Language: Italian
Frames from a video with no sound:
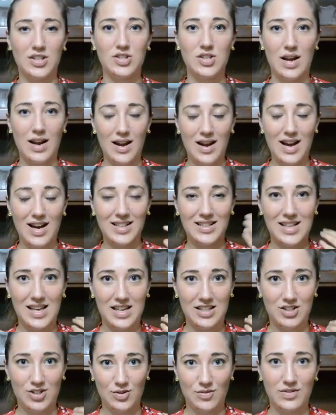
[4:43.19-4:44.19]
Cioè,
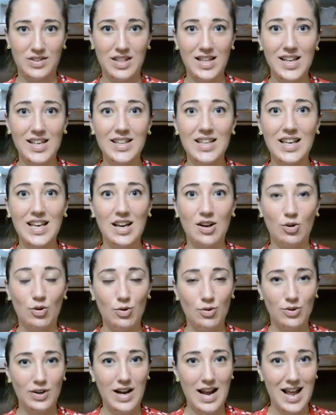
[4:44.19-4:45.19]
adesso vedere di che
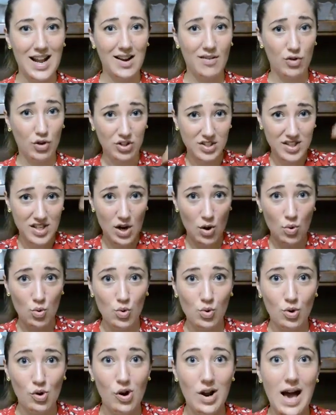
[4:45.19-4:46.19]
colore è la vostra
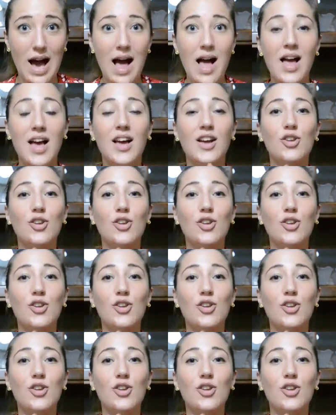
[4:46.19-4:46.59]
ugola